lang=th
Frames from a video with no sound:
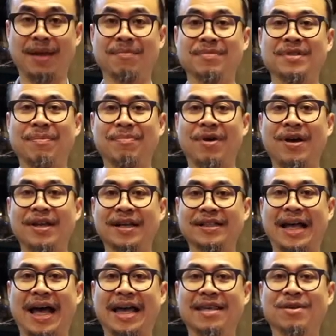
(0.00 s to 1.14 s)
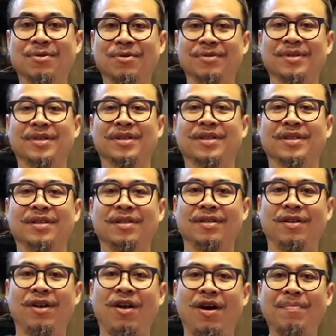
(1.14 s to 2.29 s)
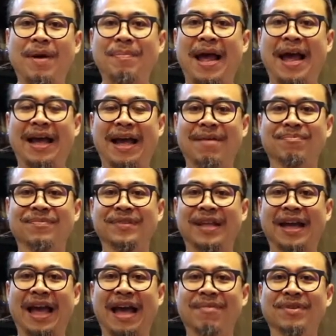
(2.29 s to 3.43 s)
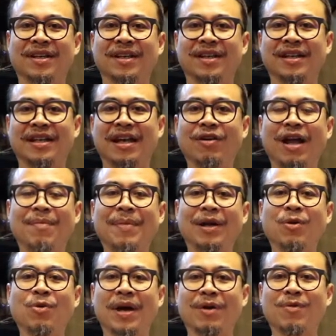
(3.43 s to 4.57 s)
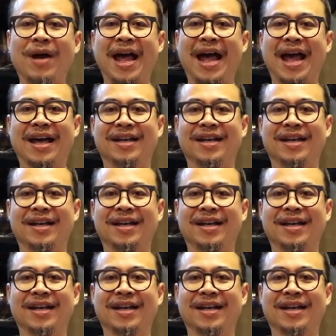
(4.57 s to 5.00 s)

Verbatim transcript: M10 ห้อยกระสายอยู่หล่อมากๆครับนะครับ เดี๋ยวเรามาดูกันว่า